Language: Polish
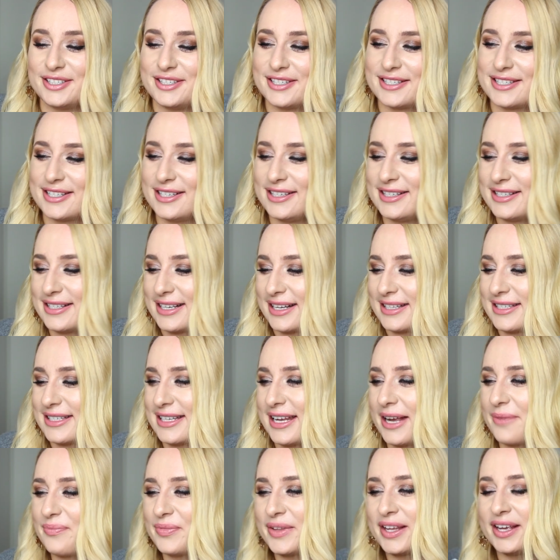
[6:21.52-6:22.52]
czyli
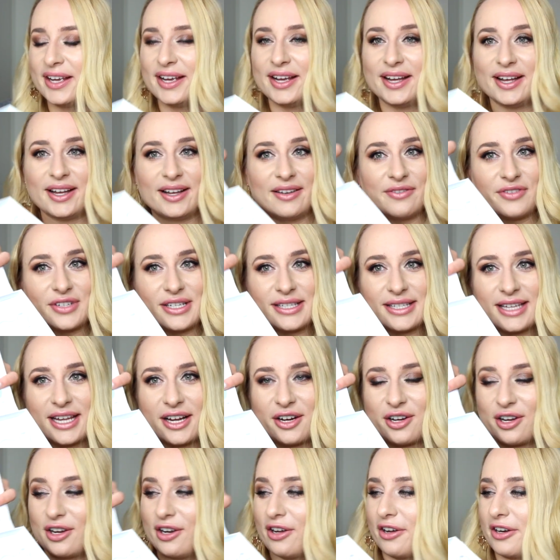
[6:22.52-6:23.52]
stylizację. Wszystkie
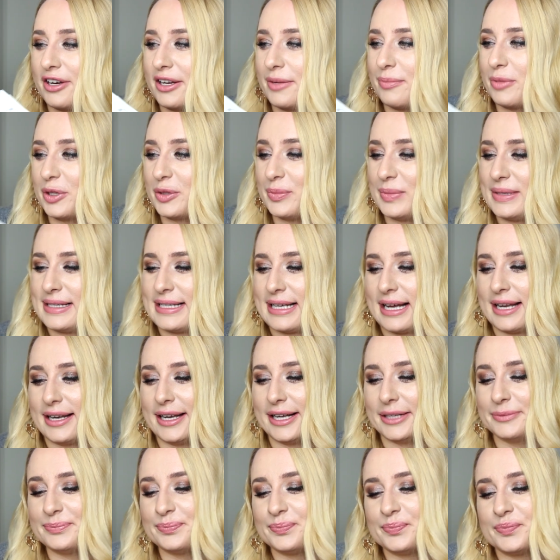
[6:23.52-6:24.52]
kolory
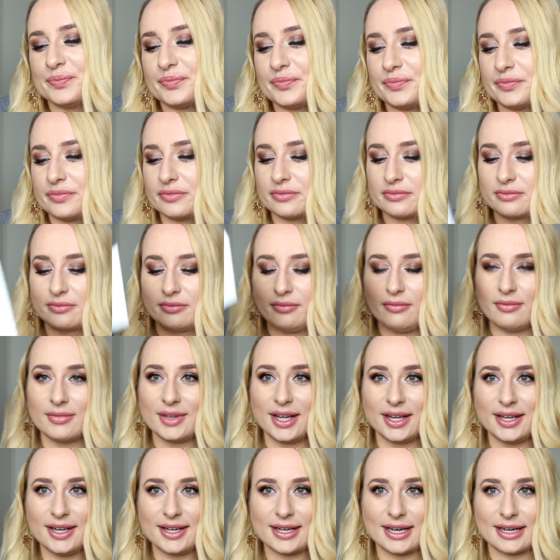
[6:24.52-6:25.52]
podpisane
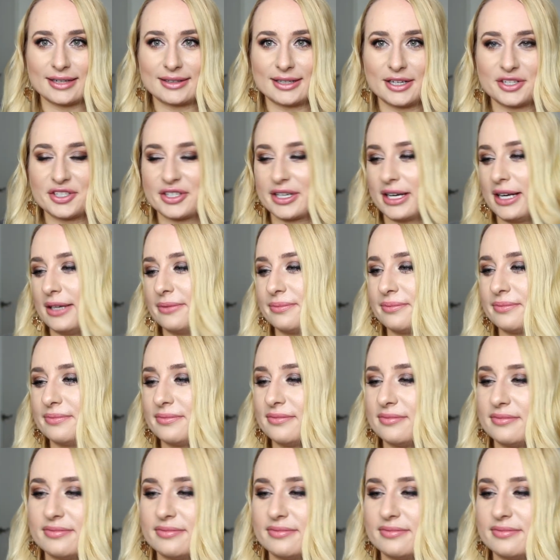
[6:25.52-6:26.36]
i karteczka.